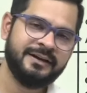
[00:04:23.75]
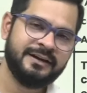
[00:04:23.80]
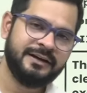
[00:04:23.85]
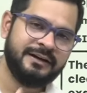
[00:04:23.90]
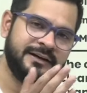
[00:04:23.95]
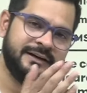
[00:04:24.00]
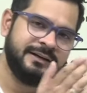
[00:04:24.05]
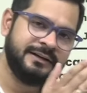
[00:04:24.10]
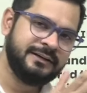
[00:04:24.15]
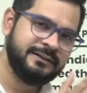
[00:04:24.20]

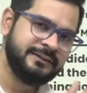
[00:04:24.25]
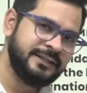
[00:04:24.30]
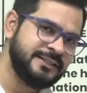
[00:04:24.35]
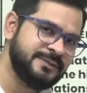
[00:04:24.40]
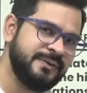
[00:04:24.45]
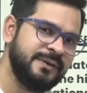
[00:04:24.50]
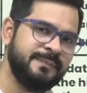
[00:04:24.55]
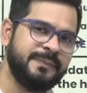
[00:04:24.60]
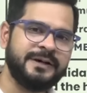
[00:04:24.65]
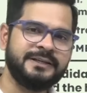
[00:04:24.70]

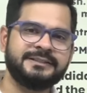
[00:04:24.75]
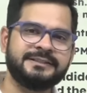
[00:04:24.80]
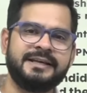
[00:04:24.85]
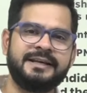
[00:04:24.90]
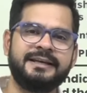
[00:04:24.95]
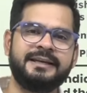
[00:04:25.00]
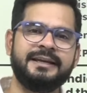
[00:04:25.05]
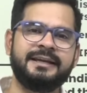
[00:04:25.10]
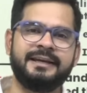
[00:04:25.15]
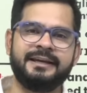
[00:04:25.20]
दसवीं पास
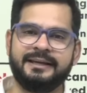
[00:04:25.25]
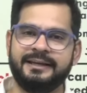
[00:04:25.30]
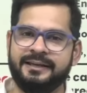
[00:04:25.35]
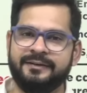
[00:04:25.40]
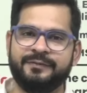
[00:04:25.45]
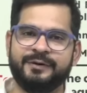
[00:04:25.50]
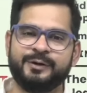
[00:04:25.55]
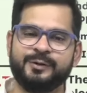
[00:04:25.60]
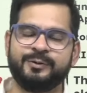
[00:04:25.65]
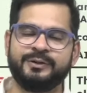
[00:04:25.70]
करके ये
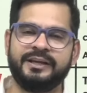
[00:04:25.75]
वीडियो